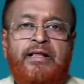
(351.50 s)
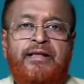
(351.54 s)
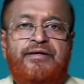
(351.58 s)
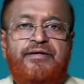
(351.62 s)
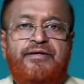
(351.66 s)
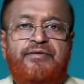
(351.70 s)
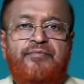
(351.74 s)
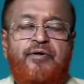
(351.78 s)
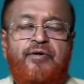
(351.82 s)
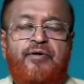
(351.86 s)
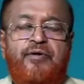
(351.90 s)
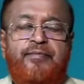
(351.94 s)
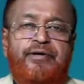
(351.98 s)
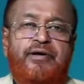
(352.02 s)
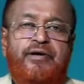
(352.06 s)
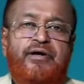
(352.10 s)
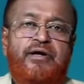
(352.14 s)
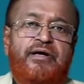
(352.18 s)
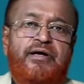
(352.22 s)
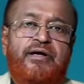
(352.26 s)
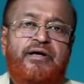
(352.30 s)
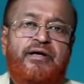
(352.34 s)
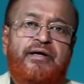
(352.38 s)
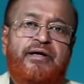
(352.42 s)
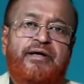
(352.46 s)
কিভাবে
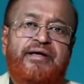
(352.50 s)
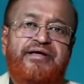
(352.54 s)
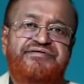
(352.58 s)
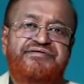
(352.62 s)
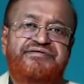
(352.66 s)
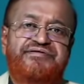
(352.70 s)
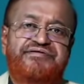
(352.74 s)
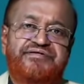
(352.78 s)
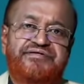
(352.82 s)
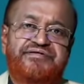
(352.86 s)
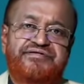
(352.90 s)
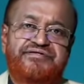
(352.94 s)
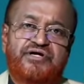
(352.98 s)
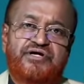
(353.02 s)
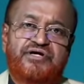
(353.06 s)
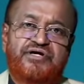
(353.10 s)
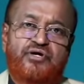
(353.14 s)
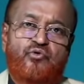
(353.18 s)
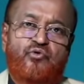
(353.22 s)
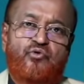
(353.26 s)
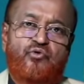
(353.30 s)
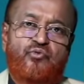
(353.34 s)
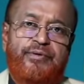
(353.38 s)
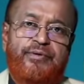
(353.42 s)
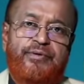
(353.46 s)
আচ্ছা। এই চিকিৎসা
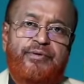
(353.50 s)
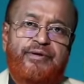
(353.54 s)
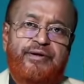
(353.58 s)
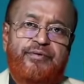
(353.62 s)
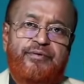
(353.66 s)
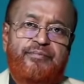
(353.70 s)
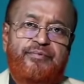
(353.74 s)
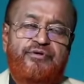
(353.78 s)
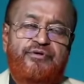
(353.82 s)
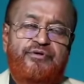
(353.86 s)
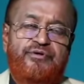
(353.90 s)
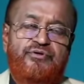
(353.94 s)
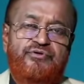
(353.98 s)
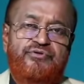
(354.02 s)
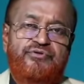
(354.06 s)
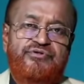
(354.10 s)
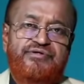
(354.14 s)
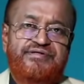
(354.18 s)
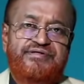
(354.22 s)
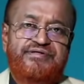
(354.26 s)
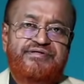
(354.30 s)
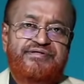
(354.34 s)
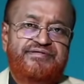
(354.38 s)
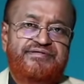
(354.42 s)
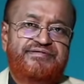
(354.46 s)
করবেন এর ভিডিও
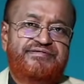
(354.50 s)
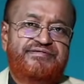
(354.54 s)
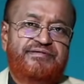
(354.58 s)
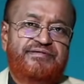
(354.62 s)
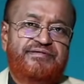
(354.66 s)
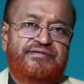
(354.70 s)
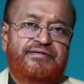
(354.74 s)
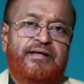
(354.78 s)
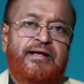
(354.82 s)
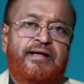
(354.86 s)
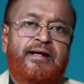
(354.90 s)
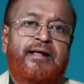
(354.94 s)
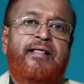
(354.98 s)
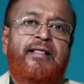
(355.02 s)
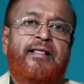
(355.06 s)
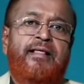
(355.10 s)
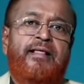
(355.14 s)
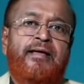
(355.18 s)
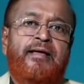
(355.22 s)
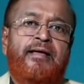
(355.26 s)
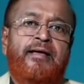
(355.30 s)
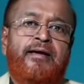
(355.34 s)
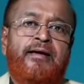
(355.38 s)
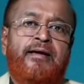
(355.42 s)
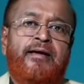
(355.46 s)
দিয়ে দিচ্ছি
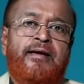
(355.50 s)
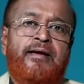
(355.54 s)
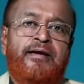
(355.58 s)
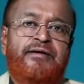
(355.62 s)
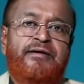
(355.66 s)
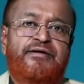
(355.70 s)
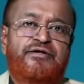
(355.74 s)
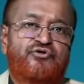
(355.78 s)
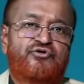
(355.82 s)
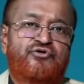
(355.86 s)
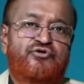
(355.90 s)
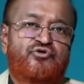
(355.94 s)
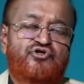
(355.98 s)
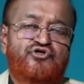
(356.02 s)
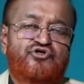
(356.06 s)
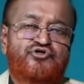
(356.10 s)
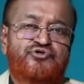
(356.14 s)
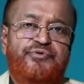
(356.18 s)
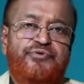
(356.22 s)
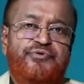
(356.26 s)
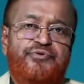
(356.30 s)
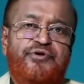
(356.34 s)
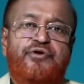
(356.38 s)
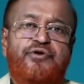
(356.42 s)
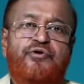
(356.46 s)
এইটা আচ্ছা। দশ
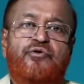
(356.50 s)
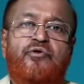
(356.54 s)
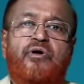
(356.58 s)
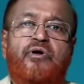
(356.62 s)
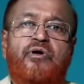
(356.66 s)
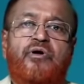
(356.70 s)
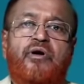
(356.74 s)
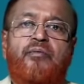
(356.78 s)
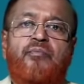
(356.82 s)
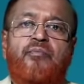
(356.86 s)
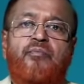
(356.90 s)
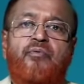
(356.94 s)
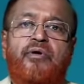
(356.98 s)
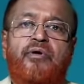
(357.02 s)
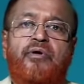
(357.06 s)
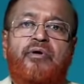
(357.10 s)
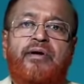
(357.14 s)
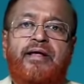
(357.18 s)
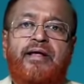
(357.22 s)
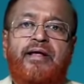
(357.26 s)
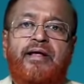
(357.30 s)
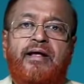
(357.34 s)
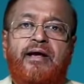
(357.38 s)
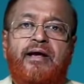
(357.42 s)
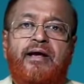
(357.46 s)
মিনিট করার
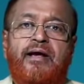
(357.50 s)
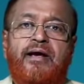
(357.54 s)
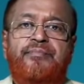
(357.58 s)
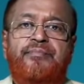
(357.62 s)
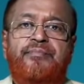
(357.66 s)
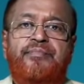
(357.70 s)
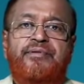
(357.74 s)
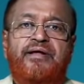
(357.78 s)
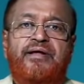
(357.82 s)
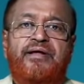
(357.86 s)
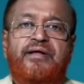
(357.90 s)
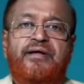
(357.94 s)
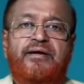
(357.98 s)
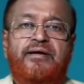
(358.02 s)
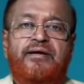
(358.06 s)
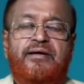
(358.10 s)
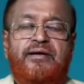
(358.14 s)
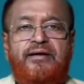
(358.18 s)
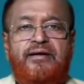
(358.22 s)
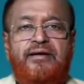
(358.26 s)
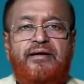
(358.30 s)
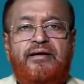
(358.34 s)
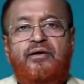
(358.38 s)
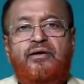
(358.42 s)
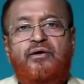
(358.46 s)
পরে আপনি
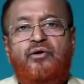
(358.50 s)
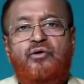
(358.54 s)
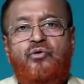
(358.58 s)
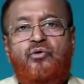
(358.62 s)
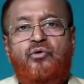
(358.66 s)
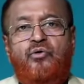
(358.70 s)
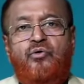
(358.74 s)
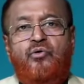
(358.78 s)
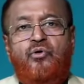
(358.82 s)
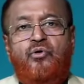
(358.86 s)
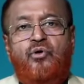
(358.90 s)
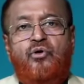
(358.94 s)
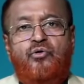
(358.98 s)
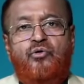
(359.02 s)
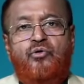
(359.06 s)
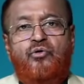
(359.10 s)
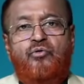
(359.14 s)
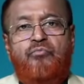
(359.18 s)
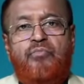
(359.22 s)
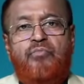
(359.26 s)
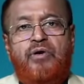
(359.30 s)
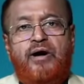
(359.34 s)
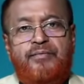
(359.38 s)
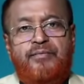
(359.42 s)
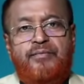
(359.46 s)
এখানে গরম
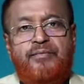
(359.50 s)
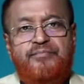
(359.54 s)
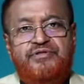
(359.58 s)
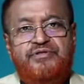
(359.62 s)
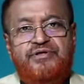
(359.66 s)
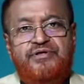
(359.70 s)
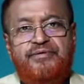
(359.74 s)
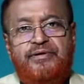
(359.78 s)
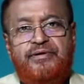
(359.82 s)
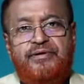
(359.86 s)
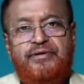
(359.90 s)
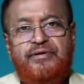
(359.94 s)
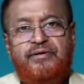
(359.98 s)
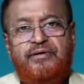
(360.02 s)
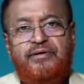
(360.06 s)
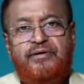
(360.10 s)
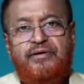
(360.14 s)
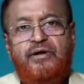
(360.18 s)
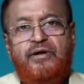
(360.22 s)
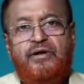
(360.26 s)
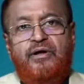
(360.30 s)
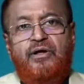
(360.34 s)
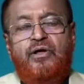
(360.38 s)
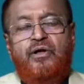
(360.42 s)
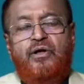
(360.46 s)
ভাব দেবেন
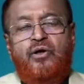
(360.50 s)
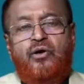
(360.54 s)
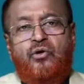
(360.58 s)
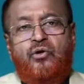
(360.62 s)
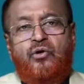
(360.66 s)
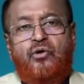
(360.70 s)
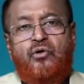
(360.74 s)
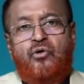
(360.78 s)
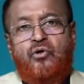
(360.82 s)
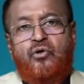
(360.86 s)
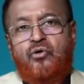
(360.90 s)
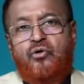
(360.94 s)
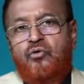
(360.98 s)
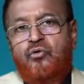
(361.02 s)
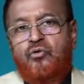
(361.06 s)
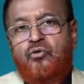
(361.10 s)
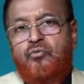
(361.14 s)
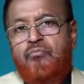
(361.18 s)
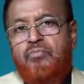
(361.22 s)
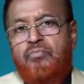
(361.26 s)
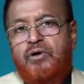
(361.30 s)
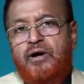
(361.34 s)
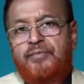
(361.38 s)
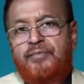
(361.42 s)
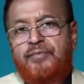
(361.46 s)
গরম
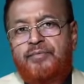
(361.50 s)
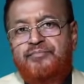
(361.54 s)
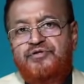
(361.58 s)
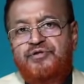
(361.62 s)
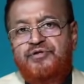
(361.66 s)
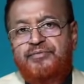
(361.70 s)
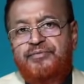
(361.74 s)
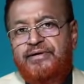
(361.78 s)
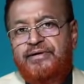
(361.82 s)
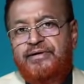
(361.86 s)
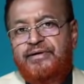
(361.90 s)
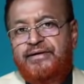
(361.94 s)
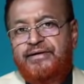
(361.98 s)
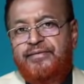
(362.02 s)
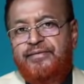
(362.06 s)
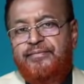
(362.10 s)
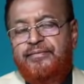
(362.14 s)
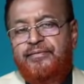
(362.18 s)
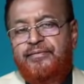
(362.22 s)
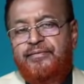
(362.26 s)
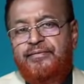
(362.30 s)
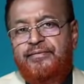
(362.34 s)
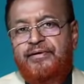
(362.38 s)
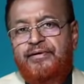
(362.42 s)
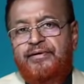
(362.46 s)
আচ্ছা। ভাব দেবেন
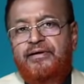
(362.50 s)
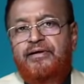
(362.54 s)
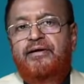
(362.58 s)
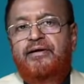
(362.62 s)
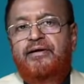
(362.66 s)
কিভাবে